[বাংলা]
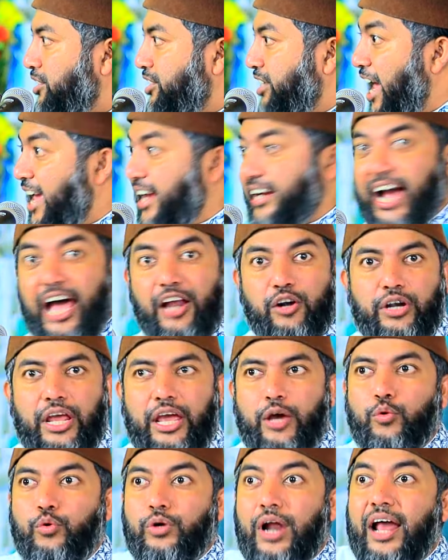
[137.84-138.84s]
সেই
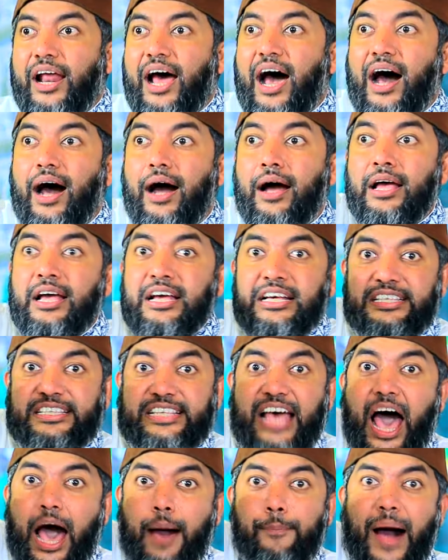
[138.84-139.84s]
কারণে ওনারা
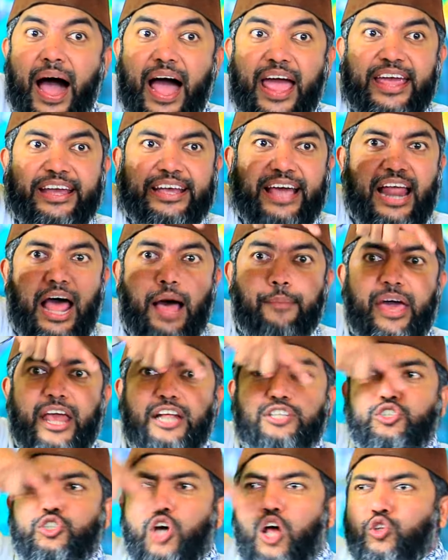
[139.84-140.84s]
সাহবাই
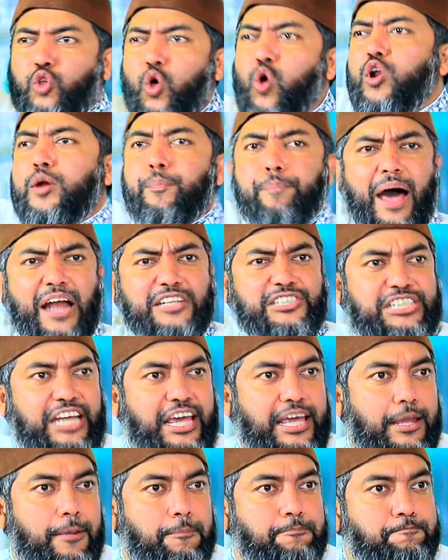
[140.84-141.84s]
কেরামের
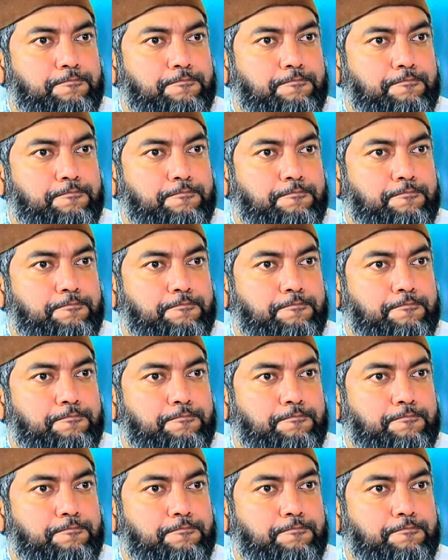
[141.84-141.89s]
পার্শ্বে